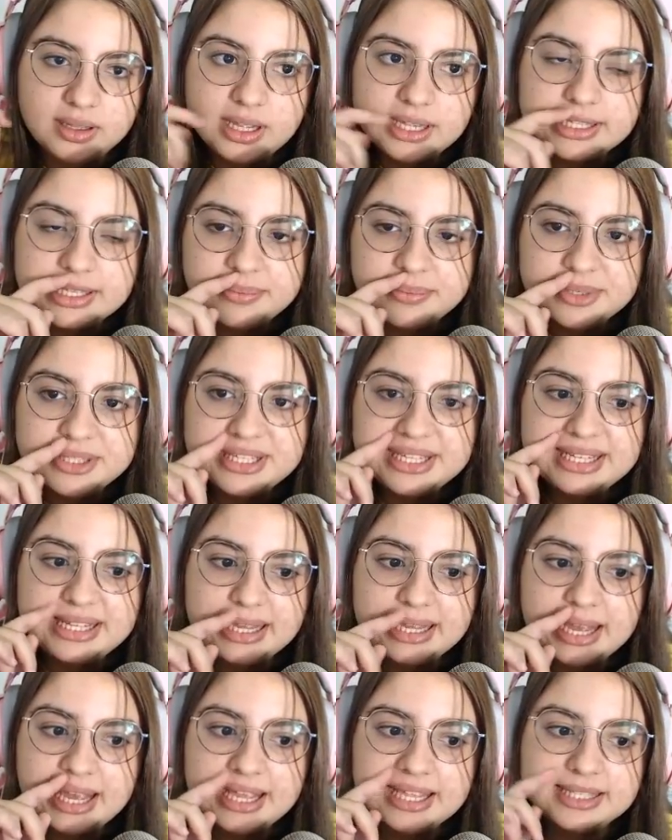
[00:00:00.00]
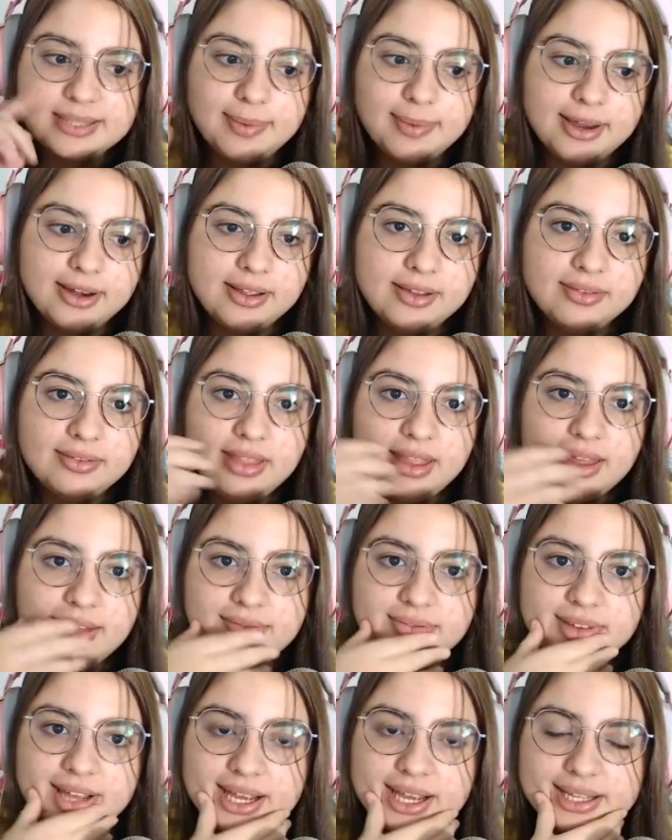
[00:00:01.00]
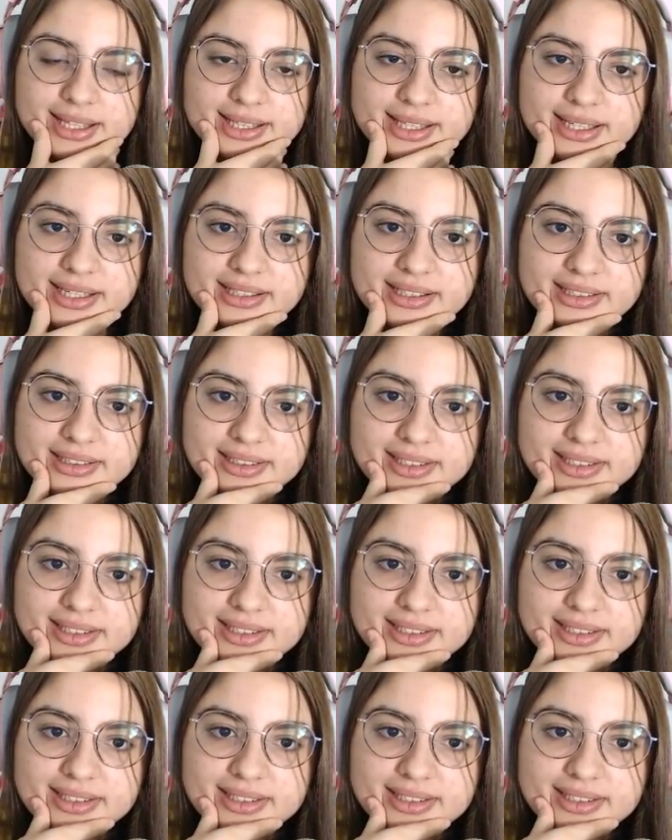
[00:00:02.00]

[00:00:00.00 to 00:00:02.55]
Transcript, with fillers: E essa musiquinha aí? Espero que não tenha flag, tá?